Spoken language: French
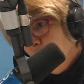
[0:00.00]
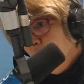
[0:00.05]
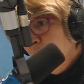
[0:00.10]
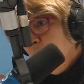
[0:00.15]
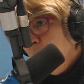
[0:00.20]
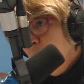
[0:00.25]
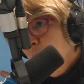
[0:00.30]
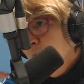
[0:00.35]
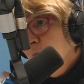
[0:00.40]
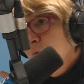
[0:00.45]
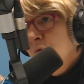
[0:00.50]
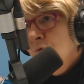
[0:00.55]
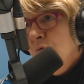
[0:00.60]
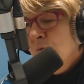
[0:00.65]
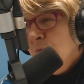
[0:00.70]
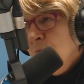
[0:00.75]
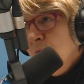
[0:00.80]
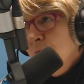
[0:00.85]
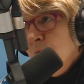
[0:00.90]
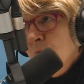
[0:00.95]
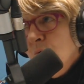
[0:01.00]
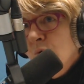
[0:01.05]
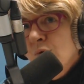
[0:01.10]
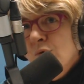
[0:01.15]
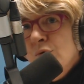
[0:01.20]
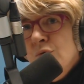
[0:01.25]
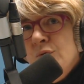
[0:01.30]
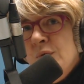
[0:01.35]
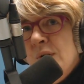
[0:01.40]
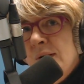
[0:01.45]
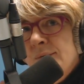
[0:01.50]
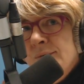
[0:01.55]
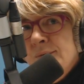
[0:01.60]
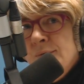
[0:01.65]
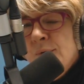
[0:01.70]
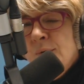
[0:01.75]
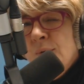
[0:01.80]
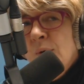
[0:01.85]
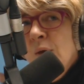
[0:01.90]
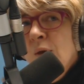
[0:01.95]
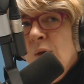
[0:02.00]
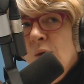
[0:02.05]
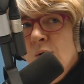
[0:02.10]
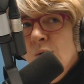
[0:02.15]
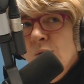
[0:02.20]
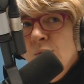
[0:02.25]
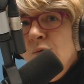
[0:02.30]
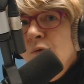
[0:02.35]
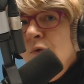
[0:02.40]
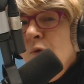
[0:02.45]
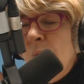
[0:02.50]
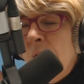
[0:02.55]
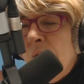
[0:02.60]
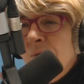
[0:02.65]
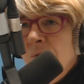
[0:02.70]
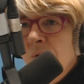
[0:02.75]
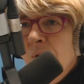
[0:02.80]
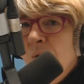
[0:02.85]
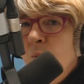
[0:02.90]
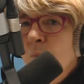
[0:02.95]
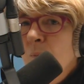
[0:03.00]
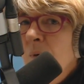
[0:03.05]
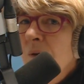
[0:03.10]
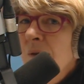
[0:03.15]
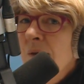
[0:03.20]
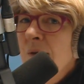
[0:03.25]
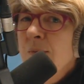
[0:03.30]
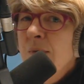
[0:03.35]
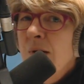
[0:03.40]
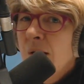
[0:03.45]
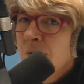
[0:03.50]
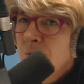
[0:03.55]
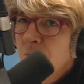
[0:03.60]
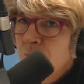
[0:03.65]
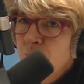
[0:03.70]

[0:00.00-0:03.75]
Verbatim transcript: ou, reçoivent euh, deux personnes accompagnées. Mais la